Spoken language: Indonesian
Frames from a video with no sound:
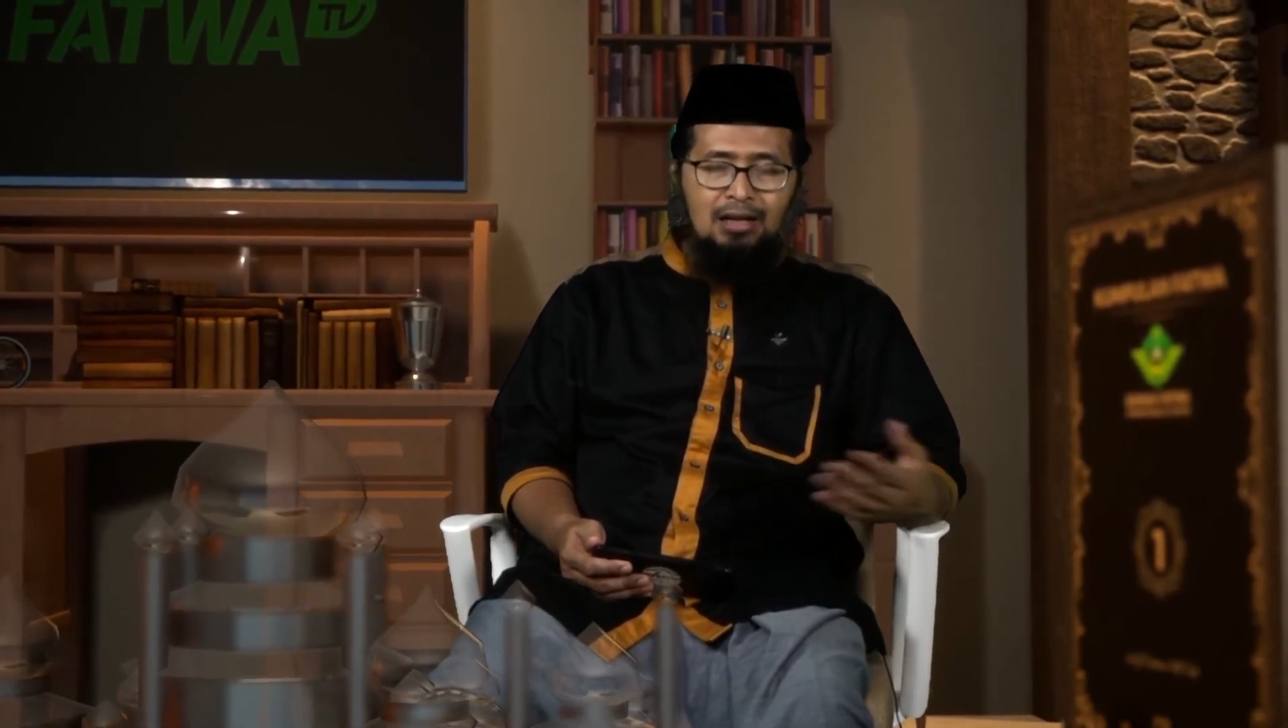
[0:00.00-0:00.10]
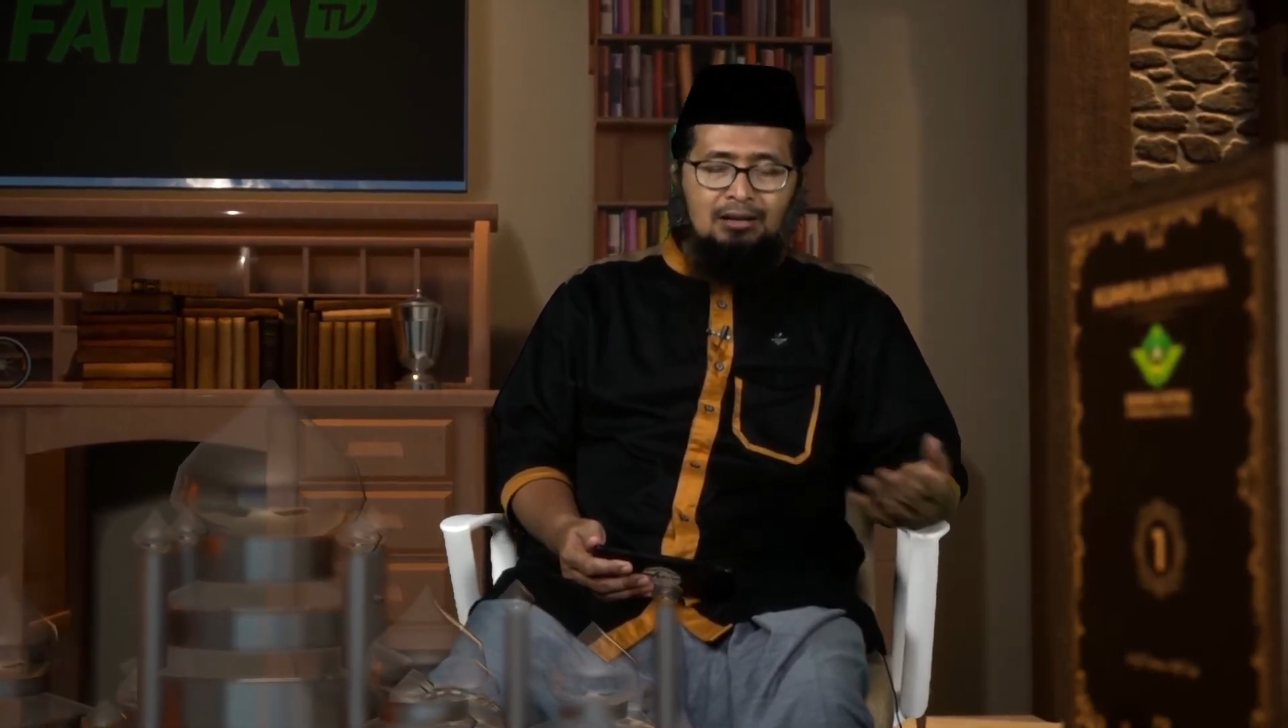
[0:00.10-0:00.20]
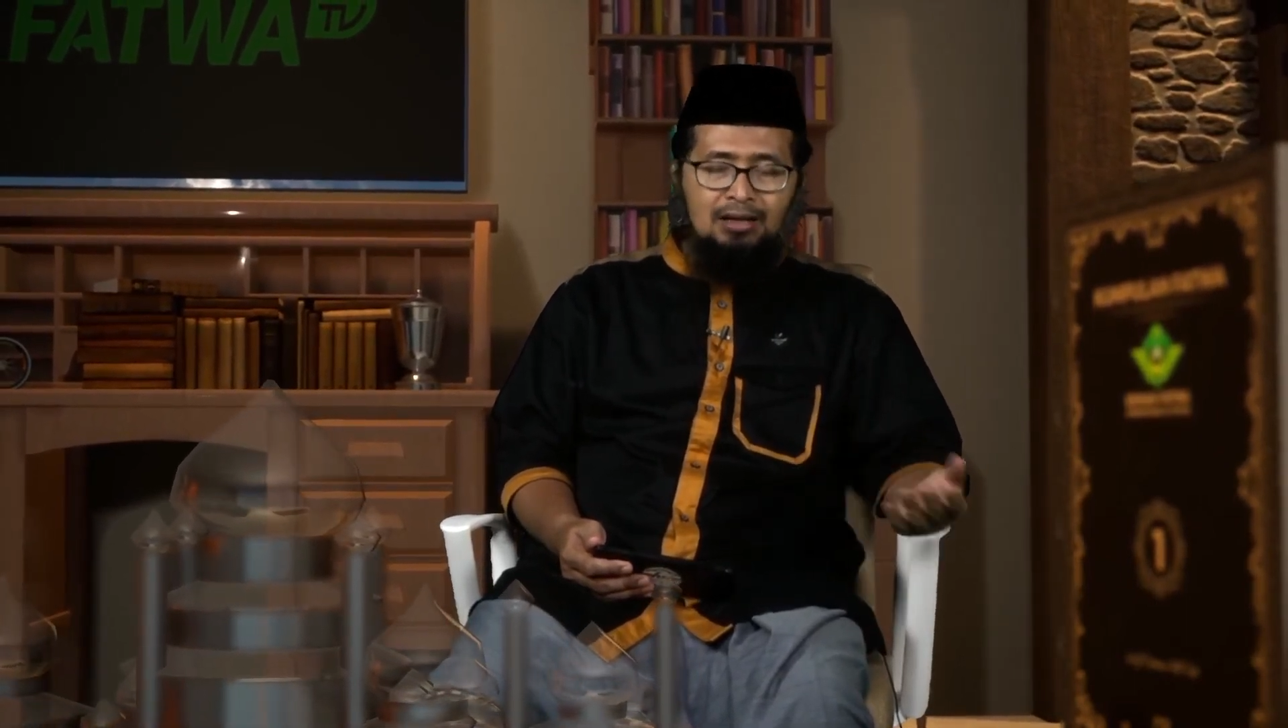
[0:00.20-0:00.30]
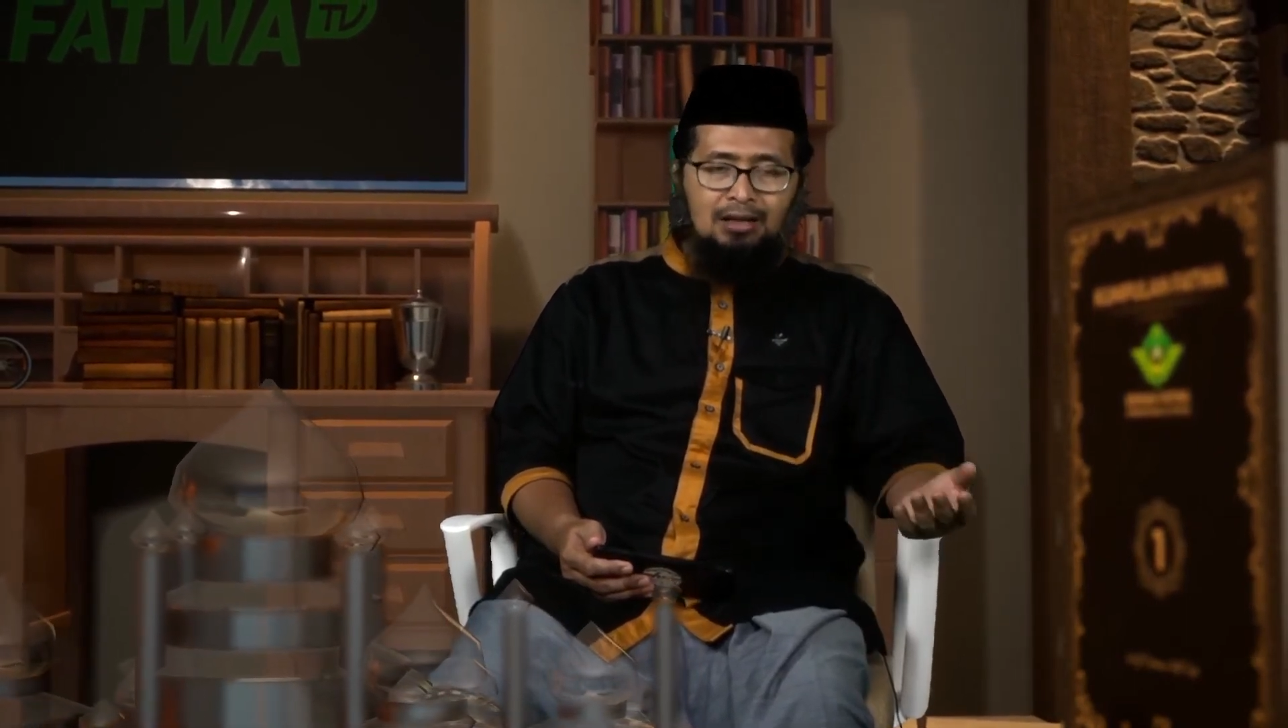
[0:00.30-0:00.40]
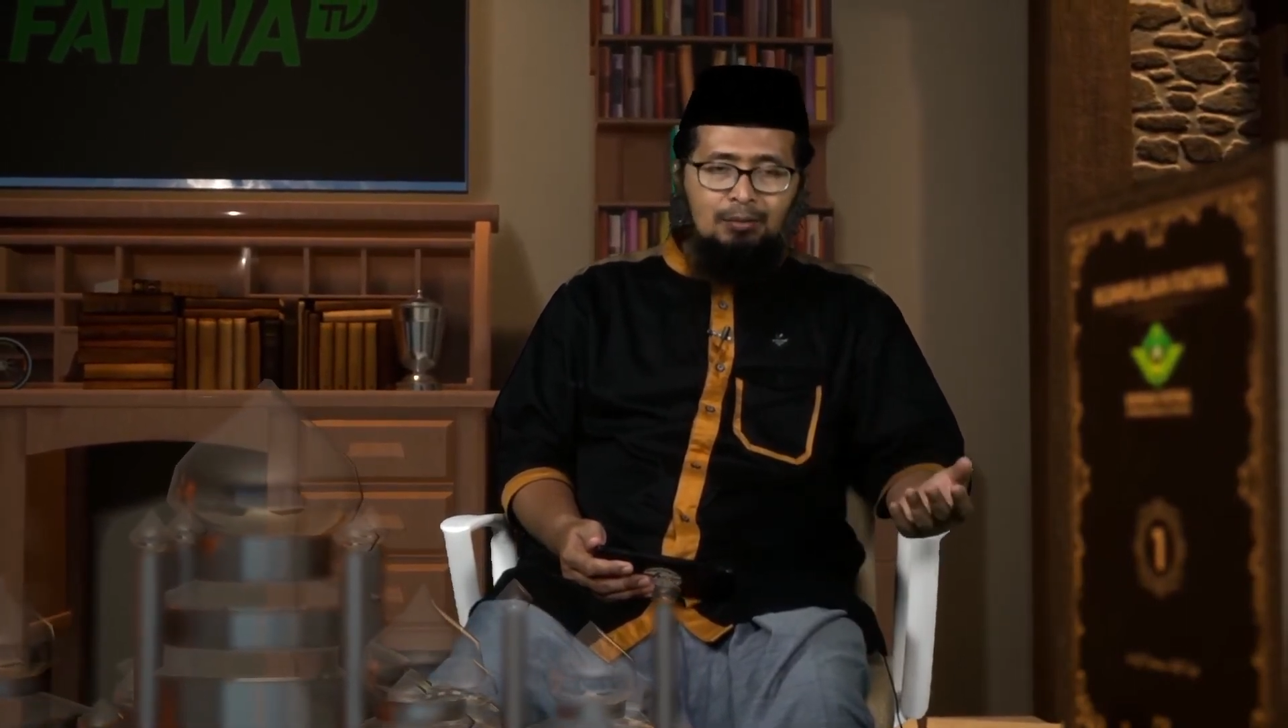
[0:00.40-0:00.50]

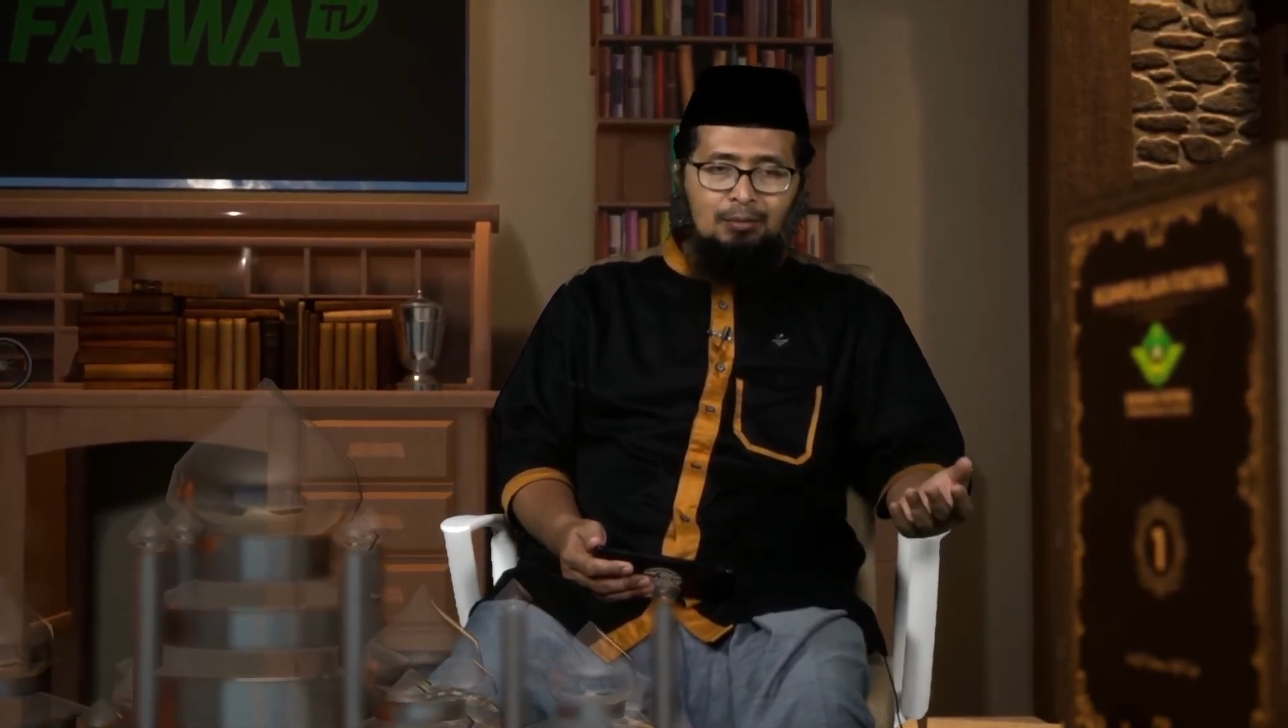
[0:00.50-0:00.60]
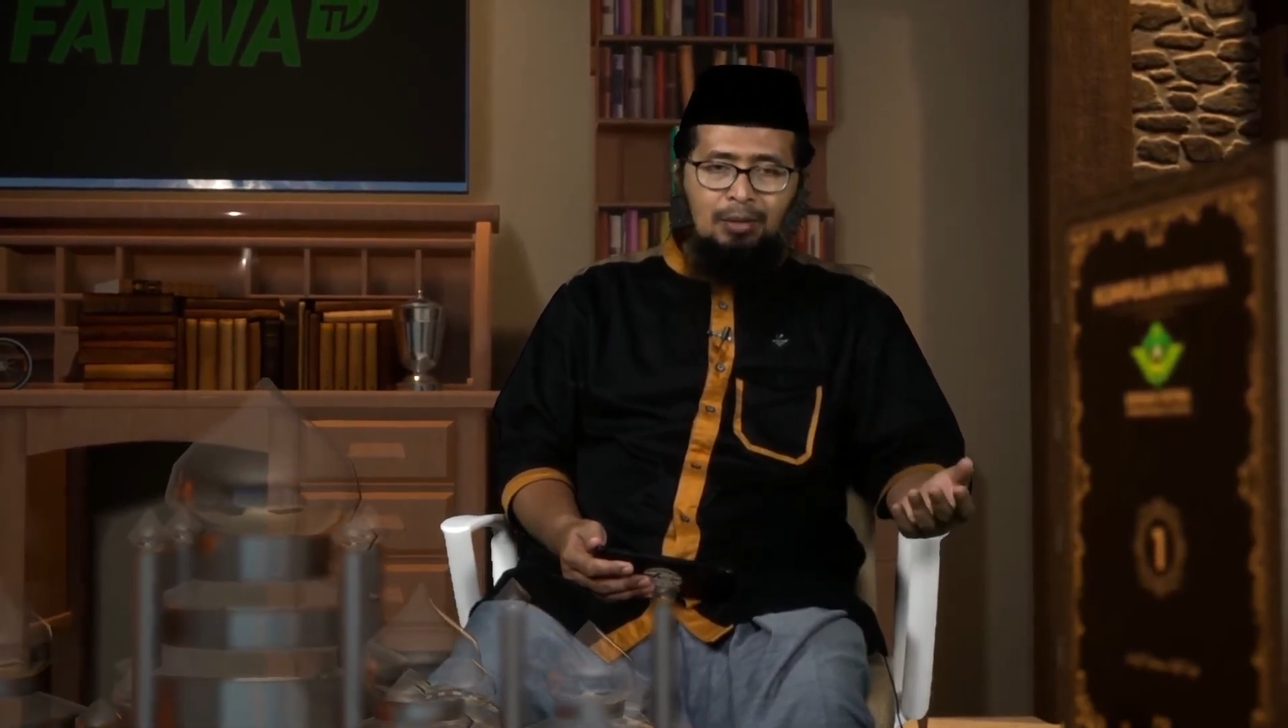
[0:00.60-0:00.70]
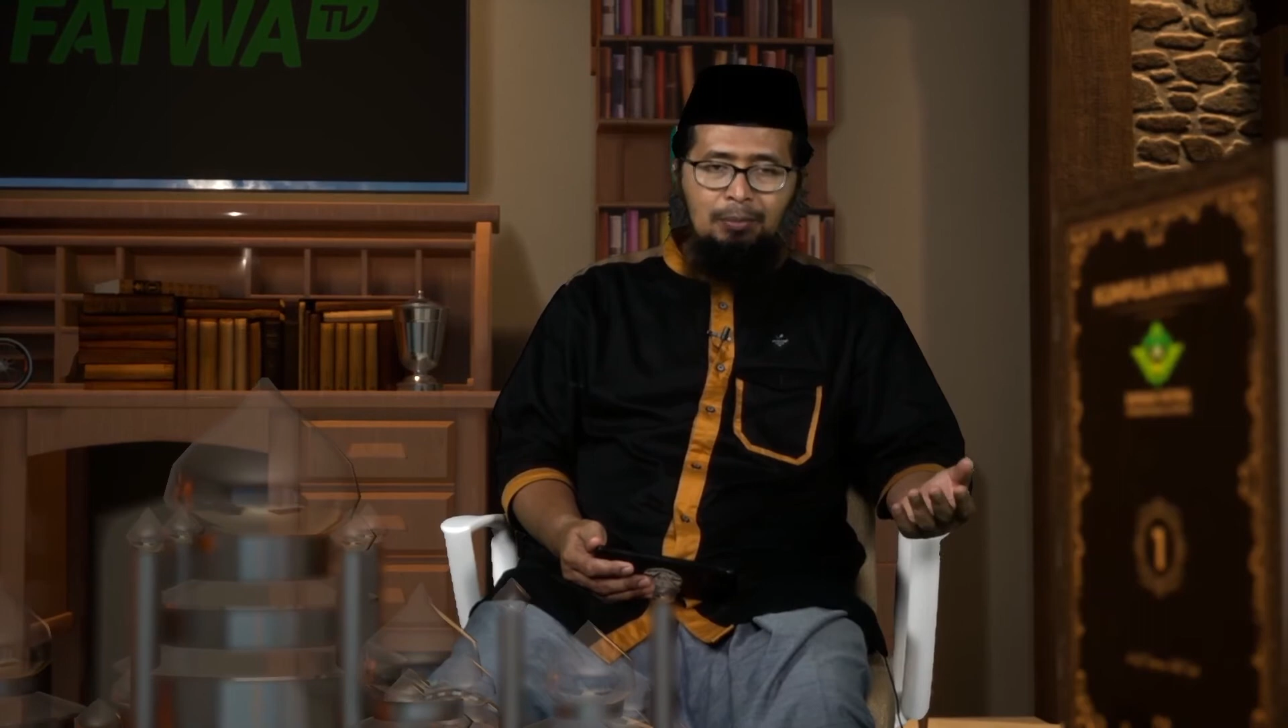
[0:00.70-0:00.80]
antara pemilik